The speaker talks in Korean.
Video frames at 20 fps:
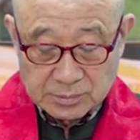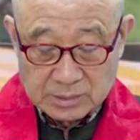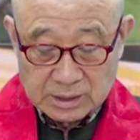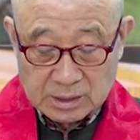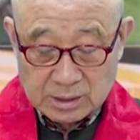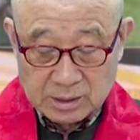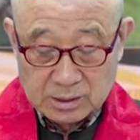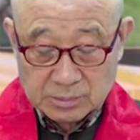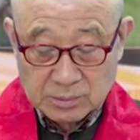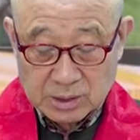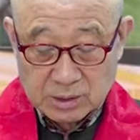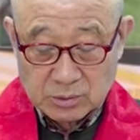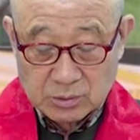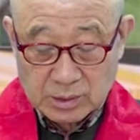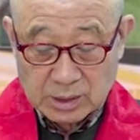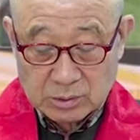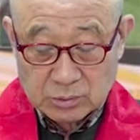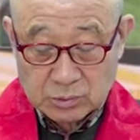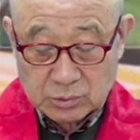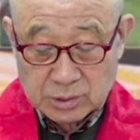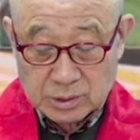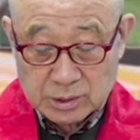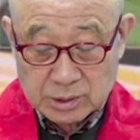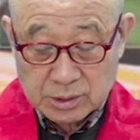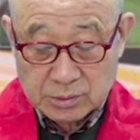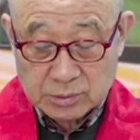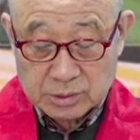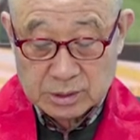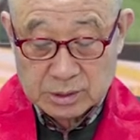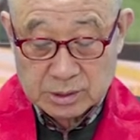크메르 왕국이
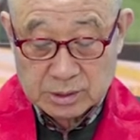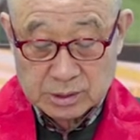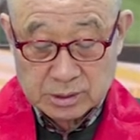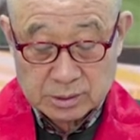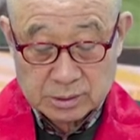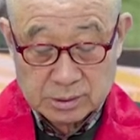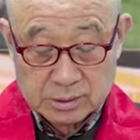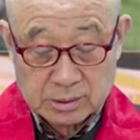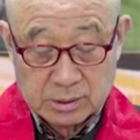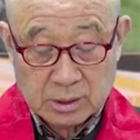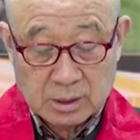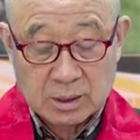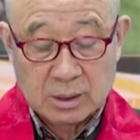세워진 것은